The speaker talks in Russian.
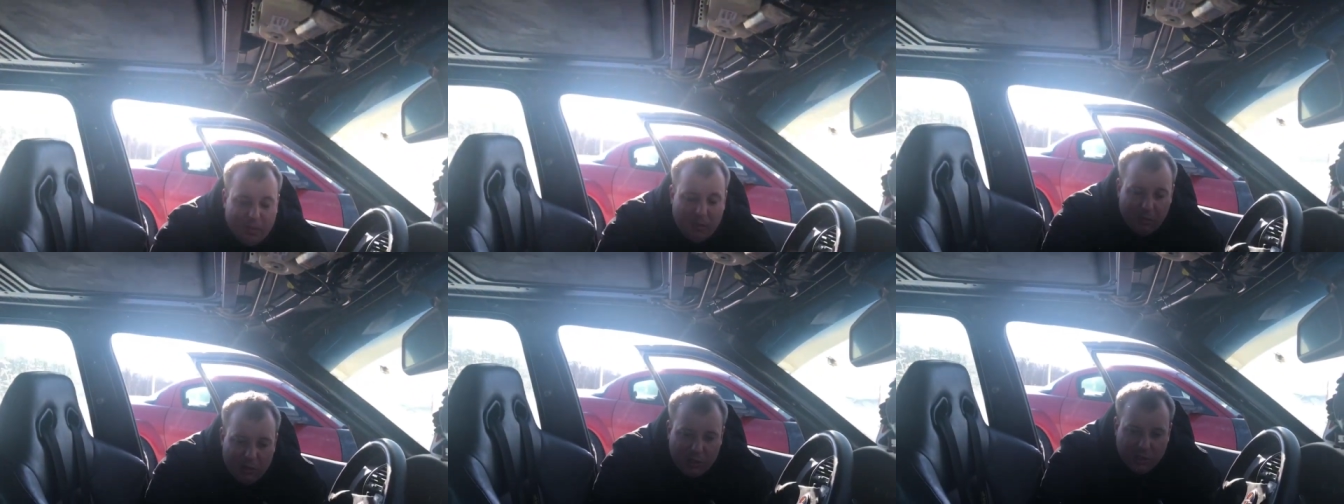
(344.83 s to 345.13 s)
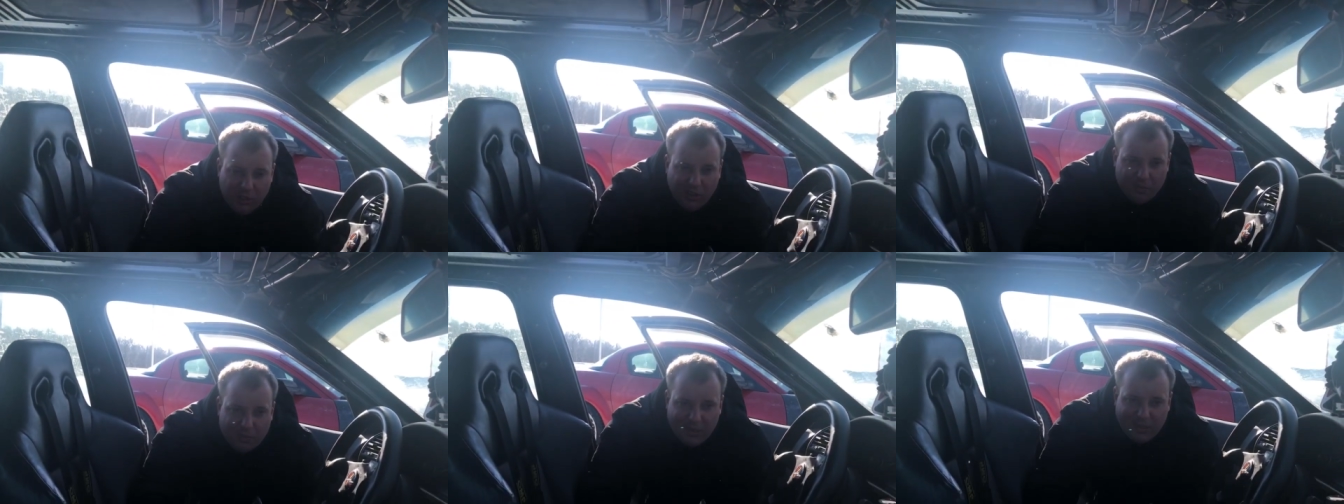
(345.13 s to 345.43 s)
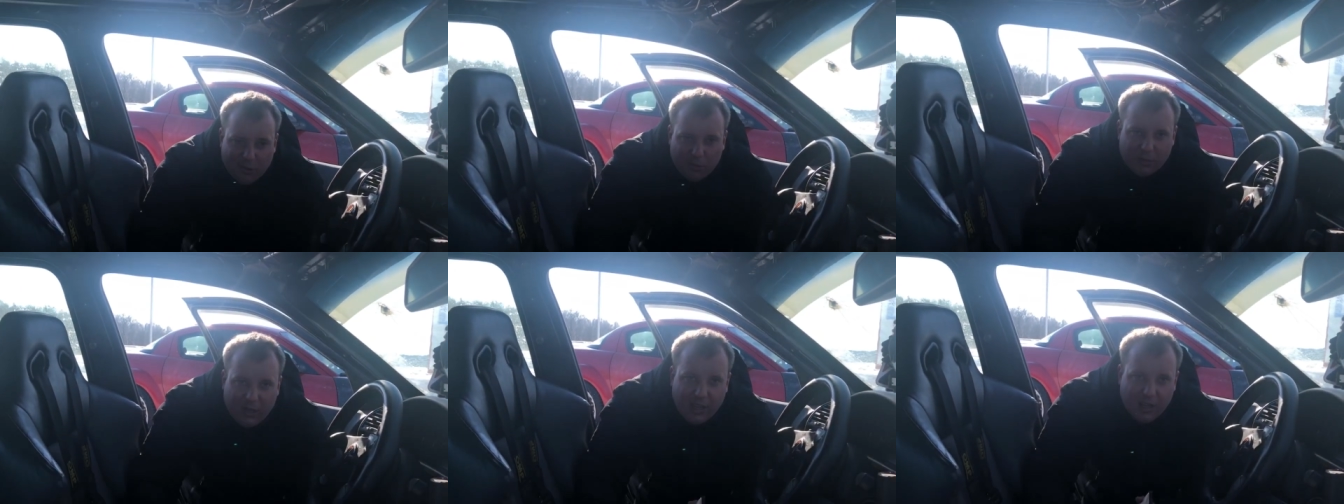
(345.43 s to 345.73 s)
машина
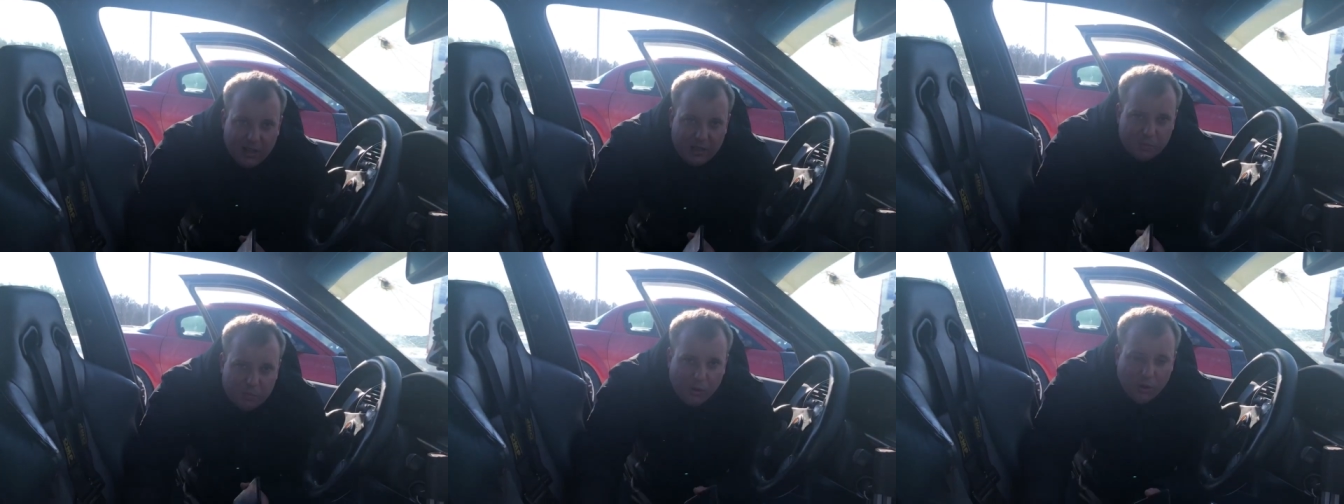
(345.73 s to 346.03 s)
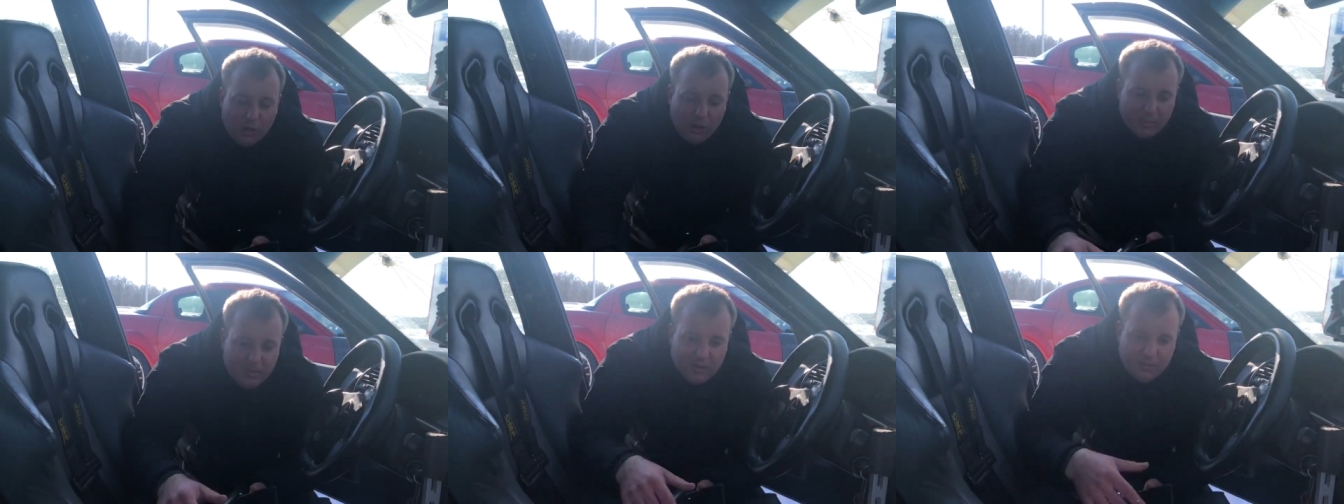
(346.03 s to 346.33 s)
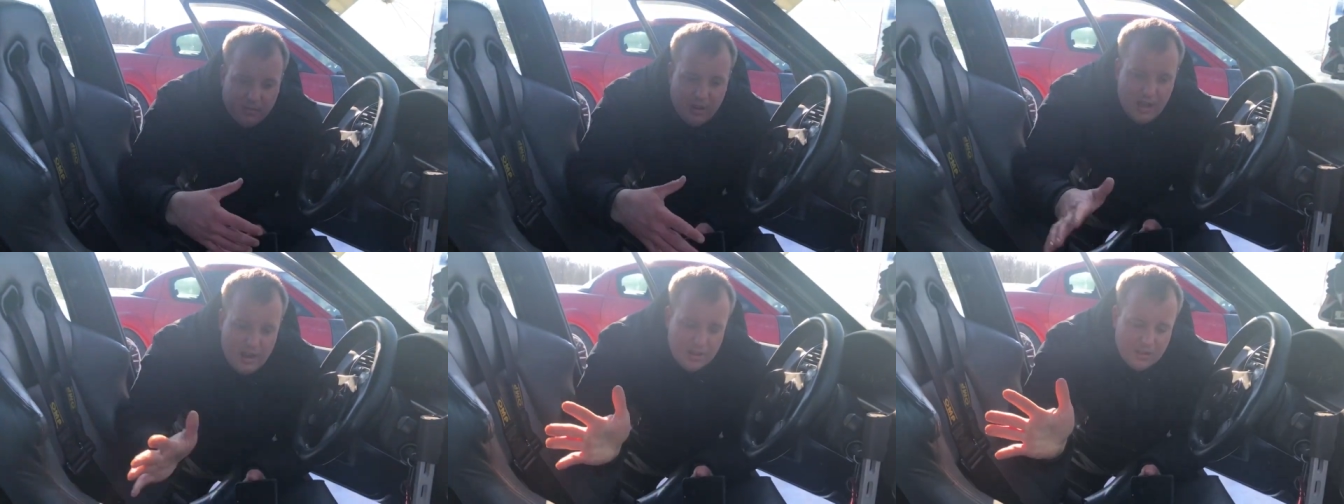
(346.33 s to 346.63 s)
способна ехать боком,
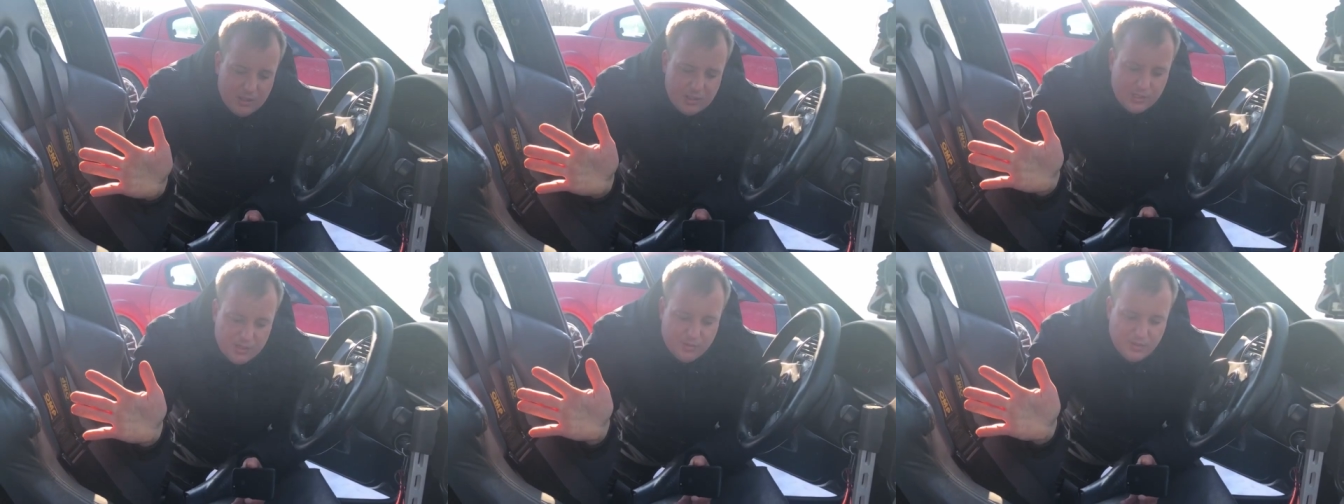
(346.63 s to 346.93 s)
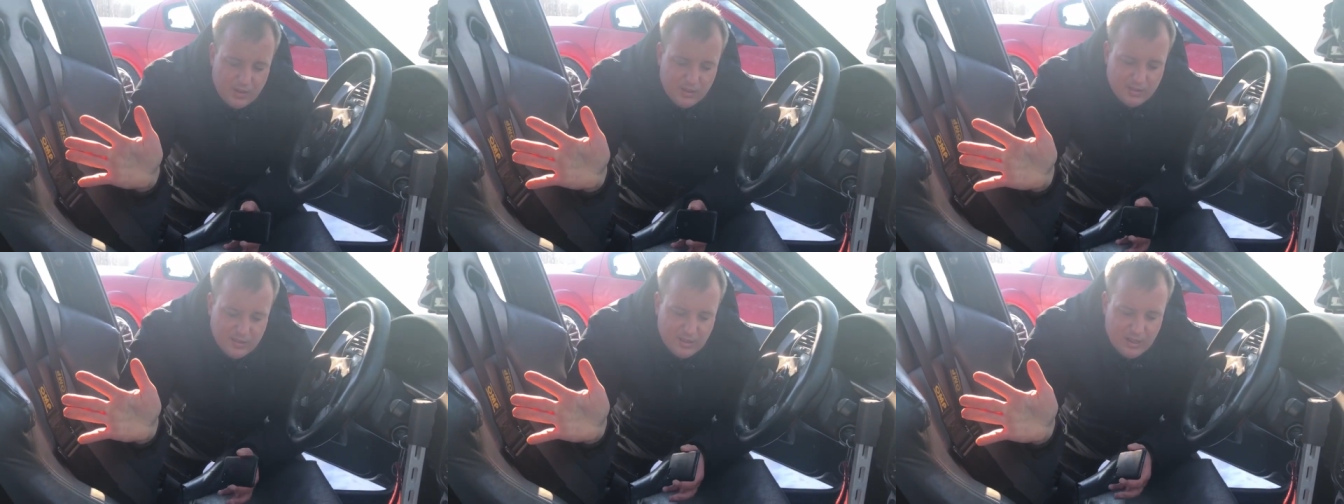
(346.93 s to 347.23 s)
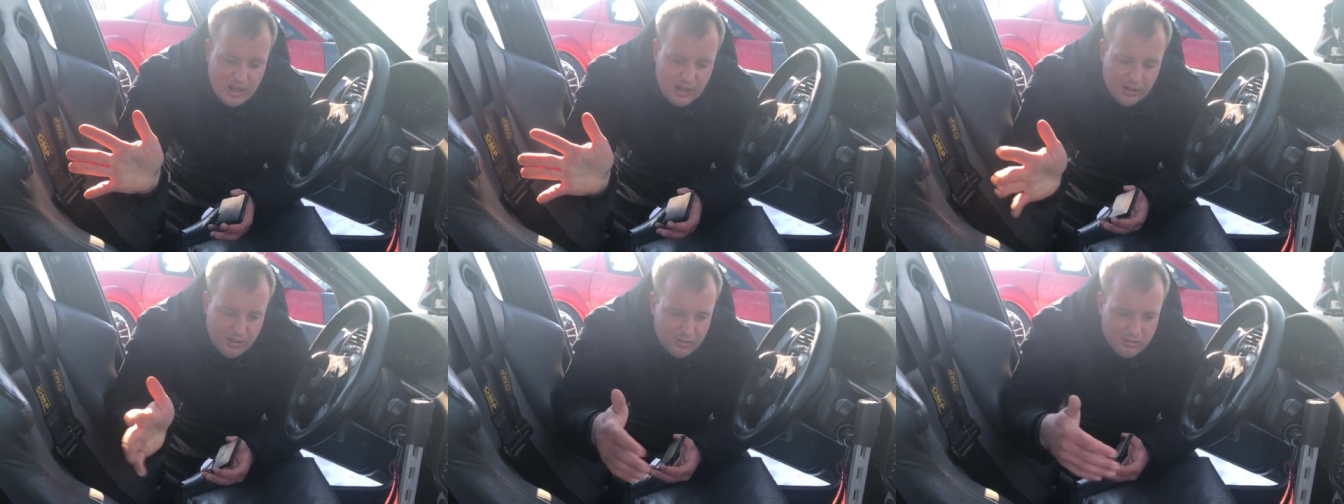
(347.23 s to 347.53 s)
заваренный
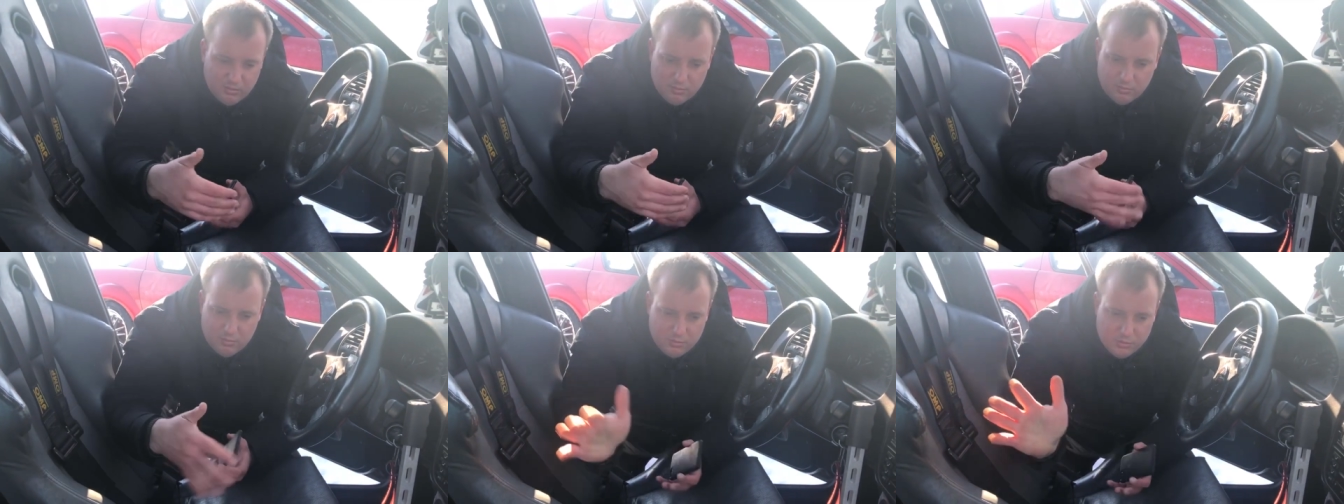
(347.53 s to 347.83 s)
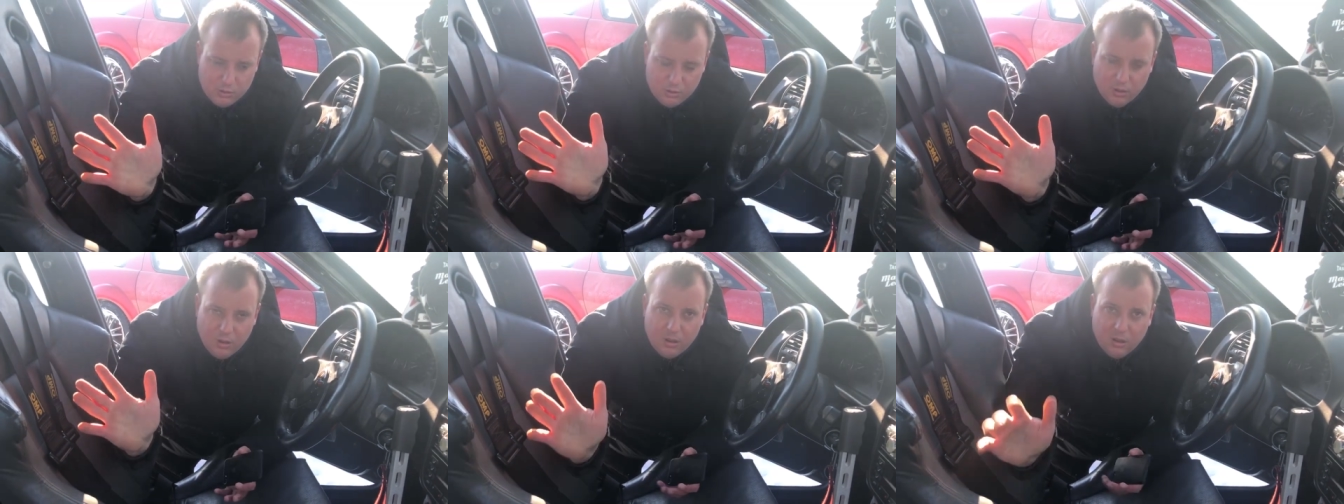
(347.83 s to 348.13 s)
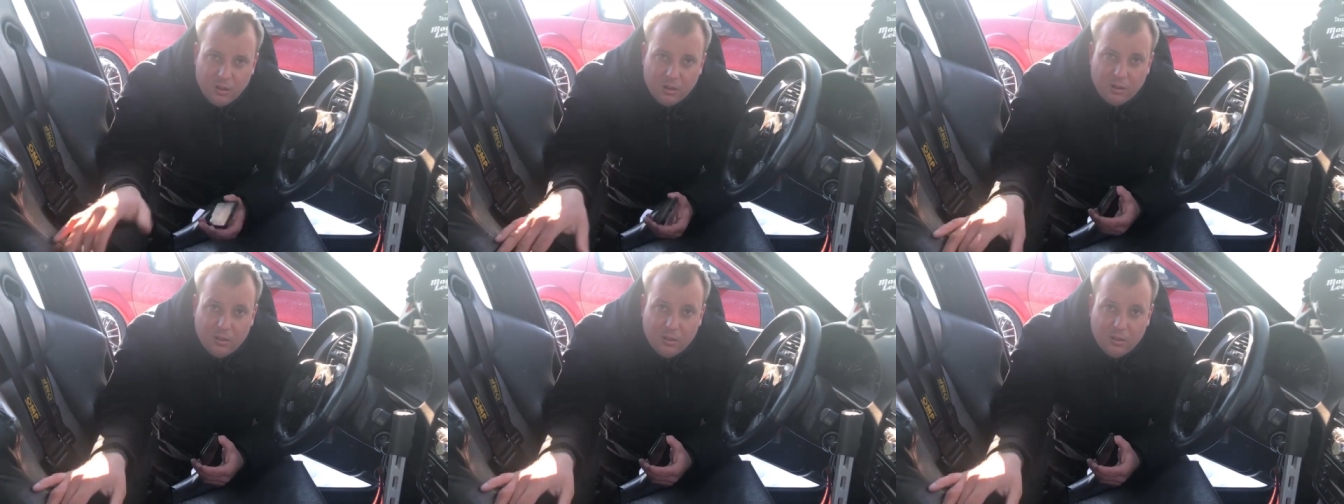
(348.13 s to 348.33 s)
дифференциал. Все.